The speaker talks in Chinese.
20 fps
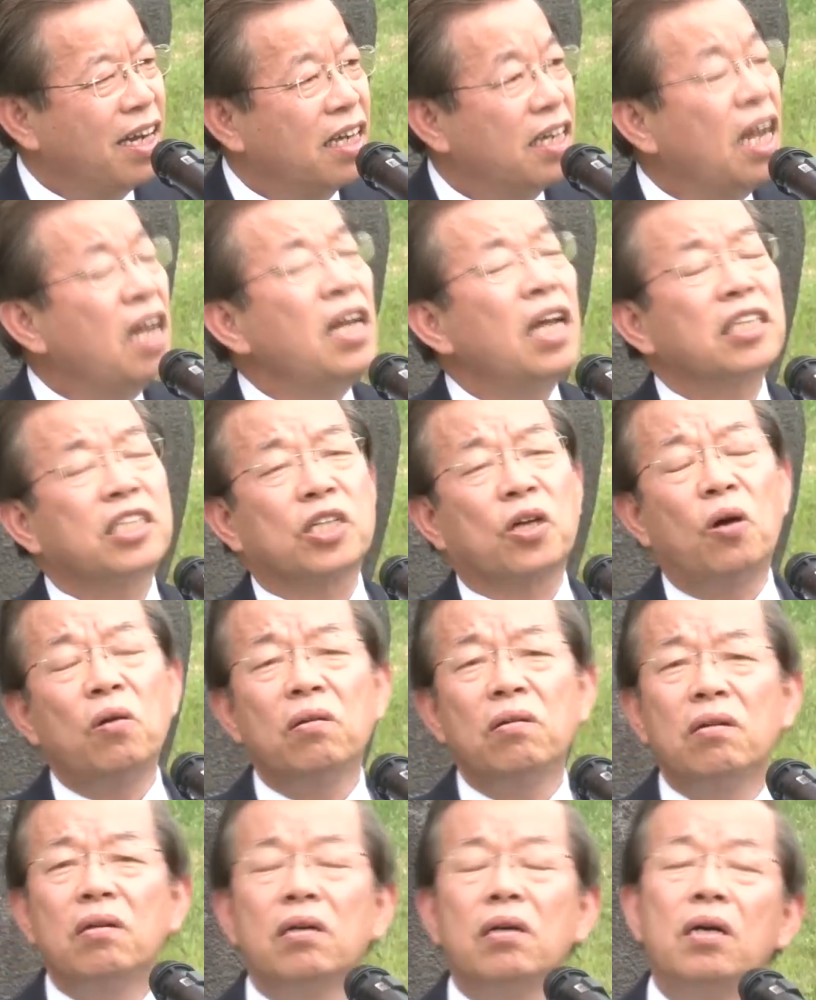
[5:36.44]
咱若是
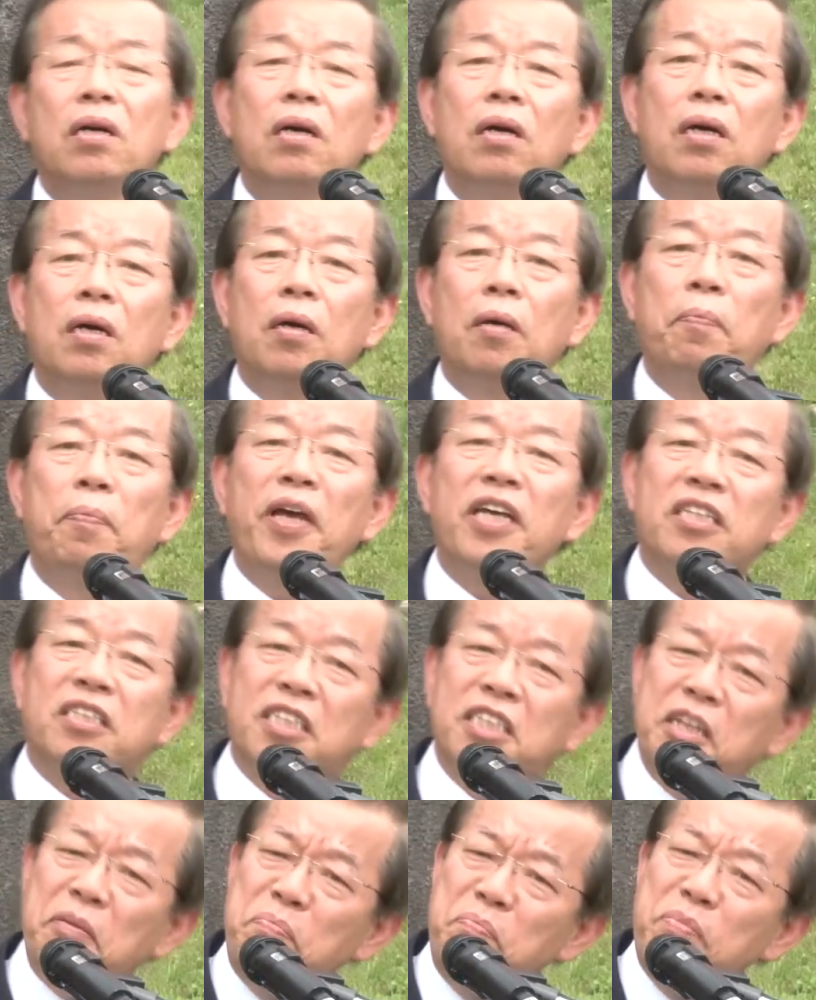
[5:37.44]
讲被
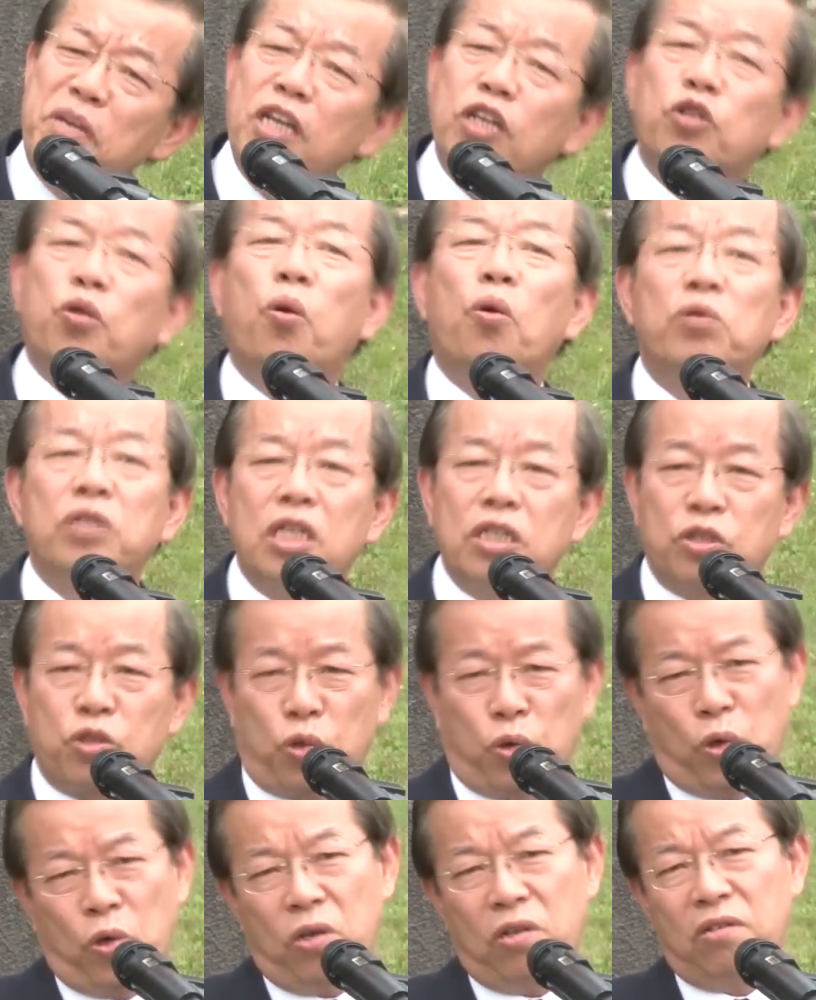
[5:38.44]
生命拖着
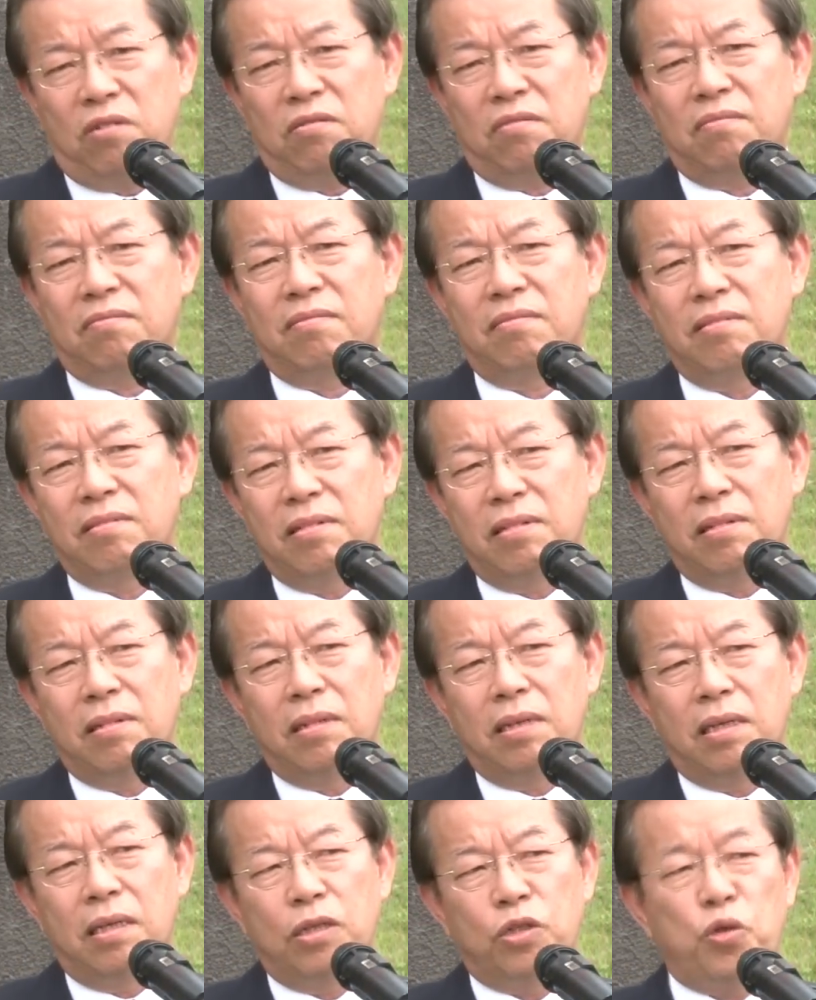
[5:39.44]
手，
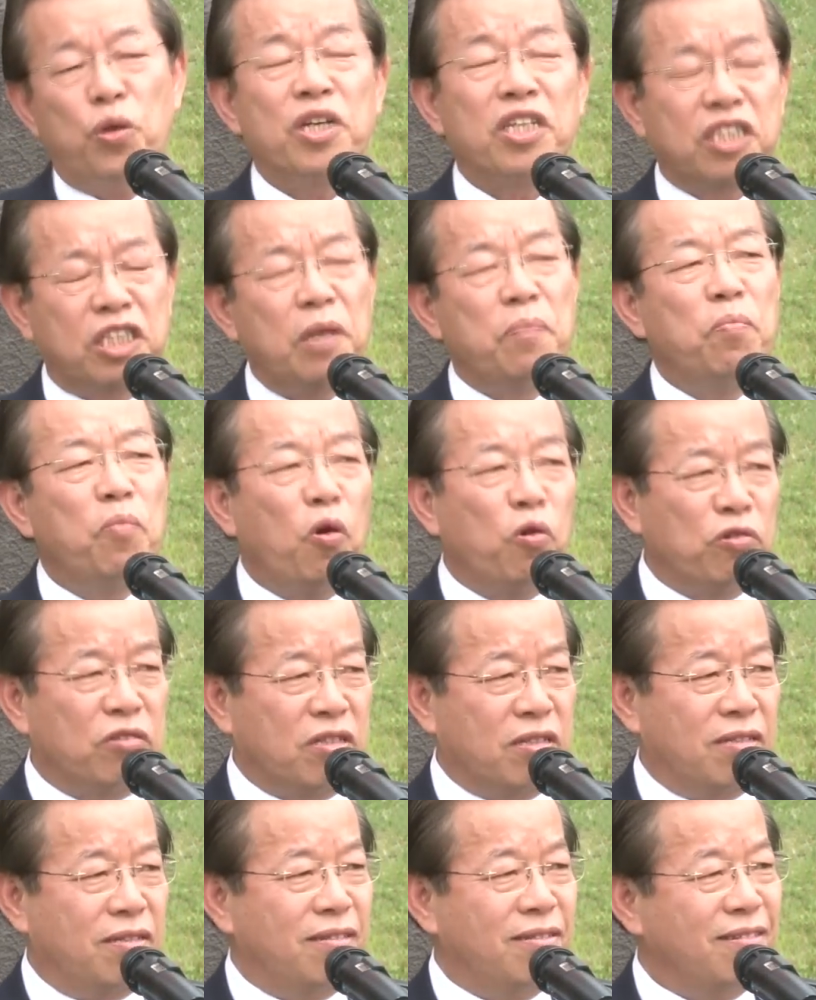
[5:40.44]
醉生梦
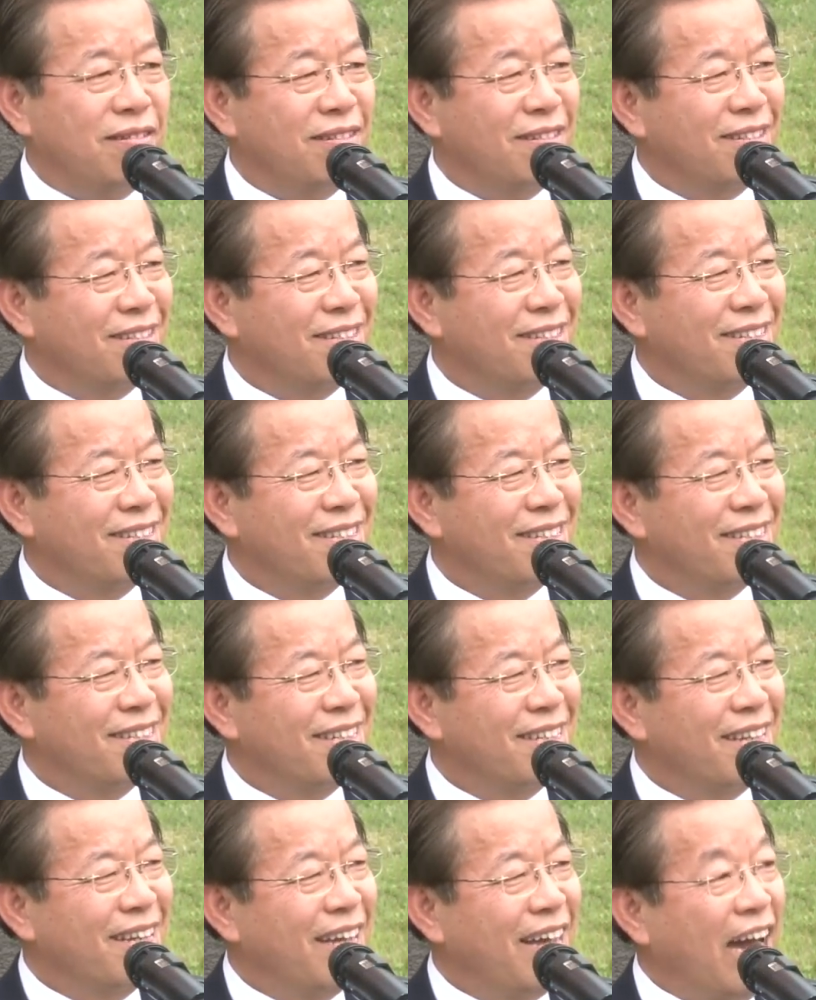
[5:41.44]
死，
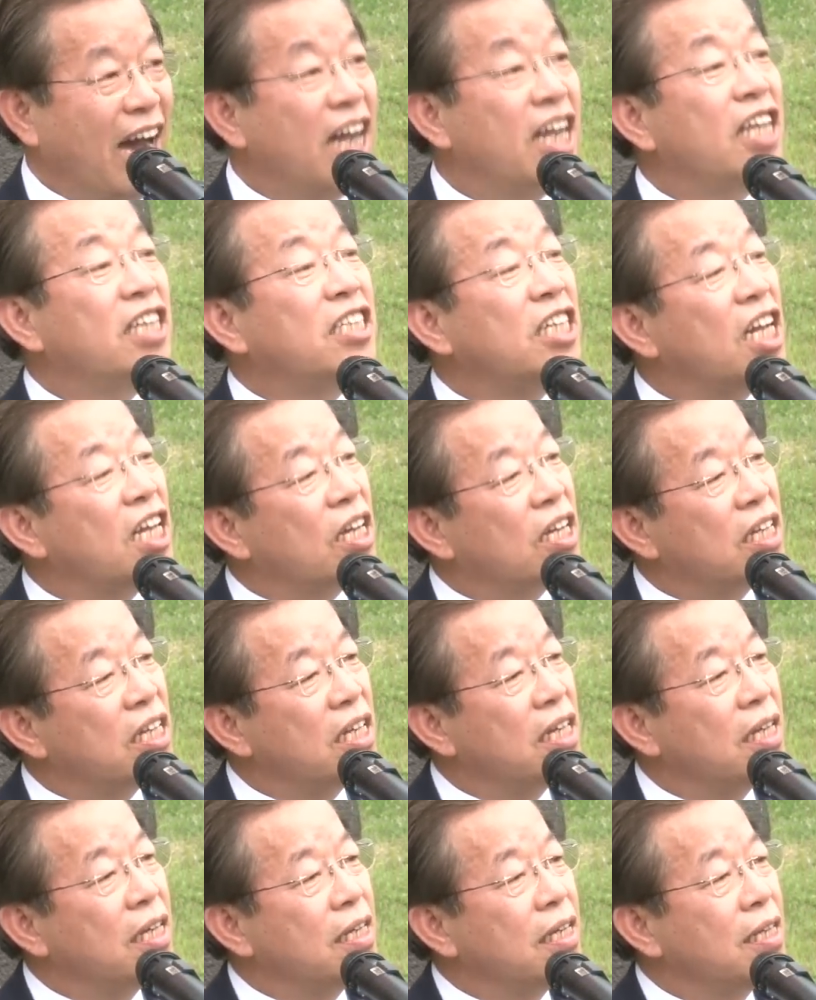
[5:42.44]
安尼即个
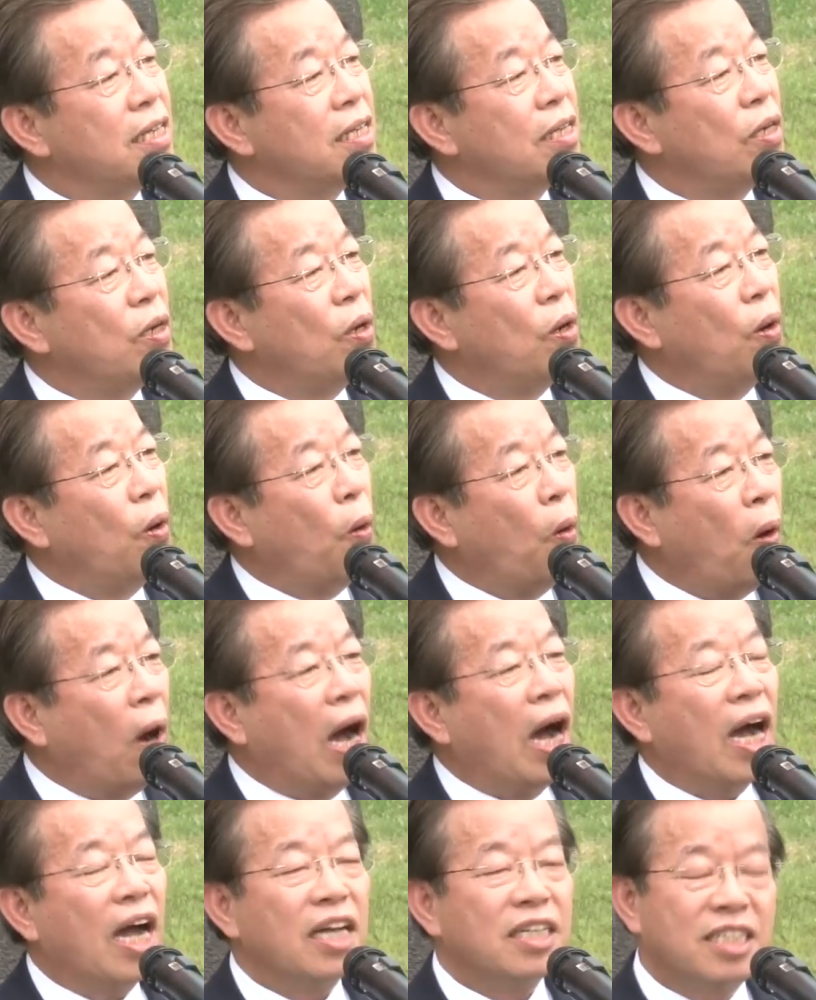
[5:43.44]

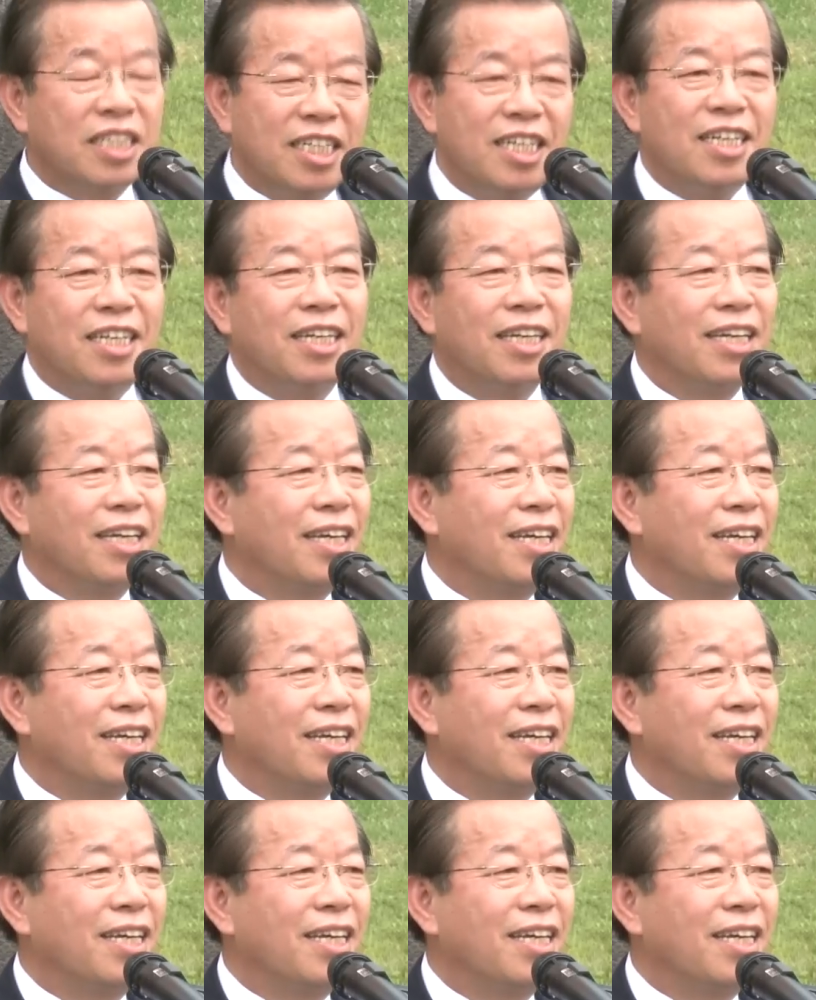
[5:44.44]
活甲死。